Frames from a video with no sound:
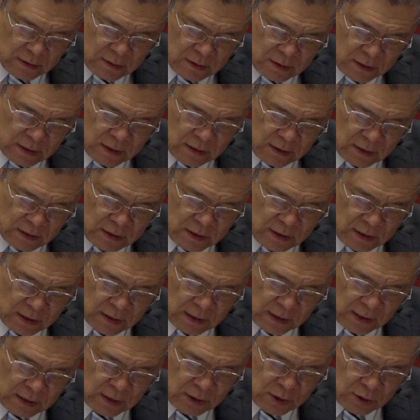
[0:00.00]
心信的
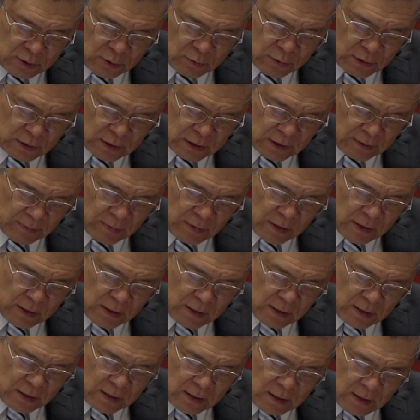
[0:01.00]
太迟钝了，
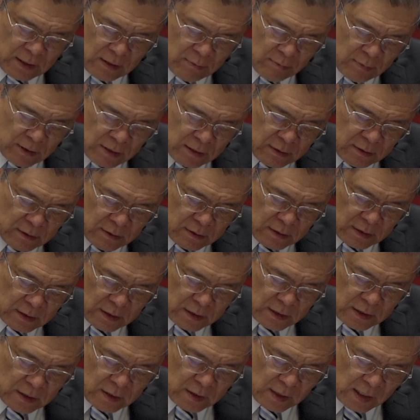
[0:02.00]
你们的
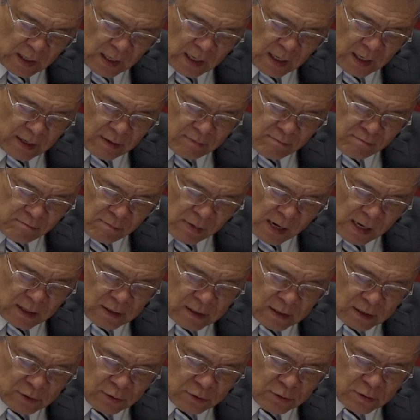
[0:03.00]
心太
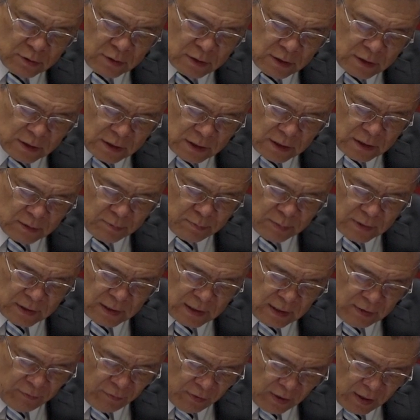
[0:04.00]
慢了，去信
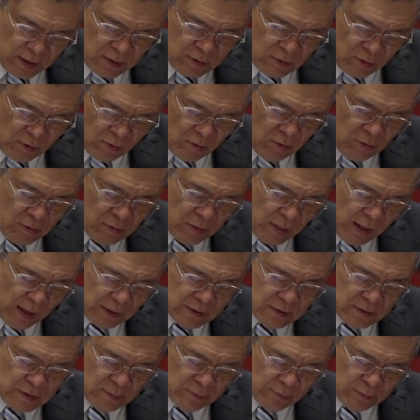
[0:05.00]
believe in all
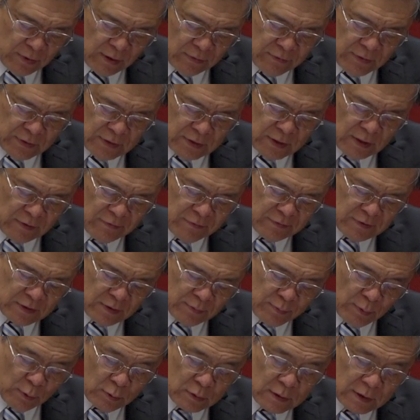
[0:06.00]
that the prophets have
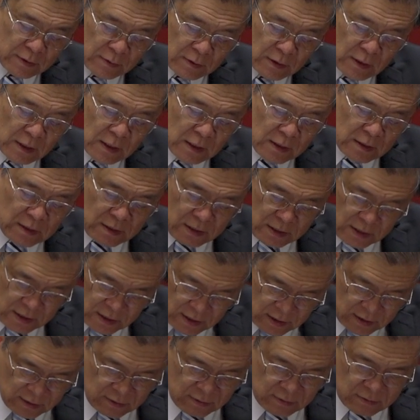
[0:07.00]
spoken，
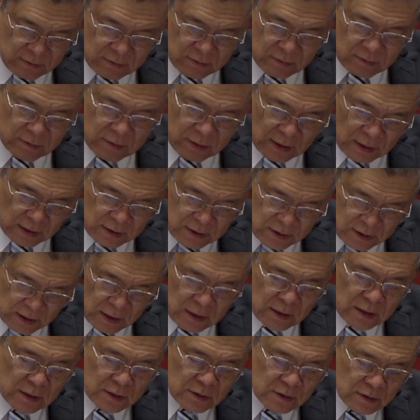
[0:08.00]
信啊，
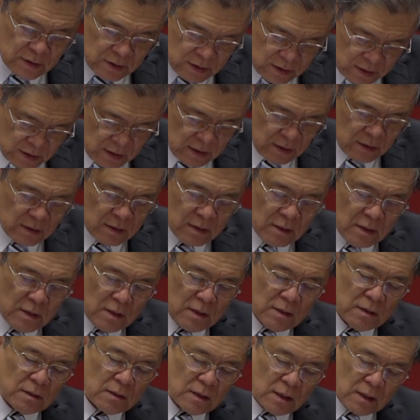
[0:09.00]
真的是信
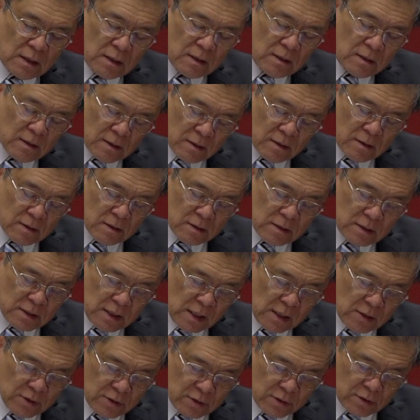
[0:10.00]

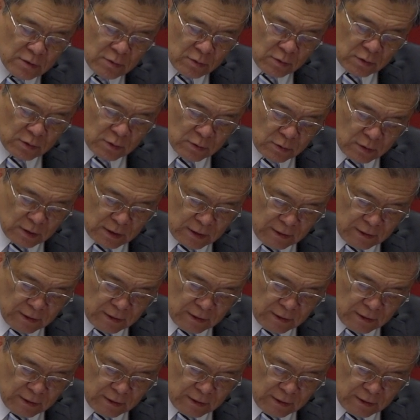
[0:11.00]
先知所说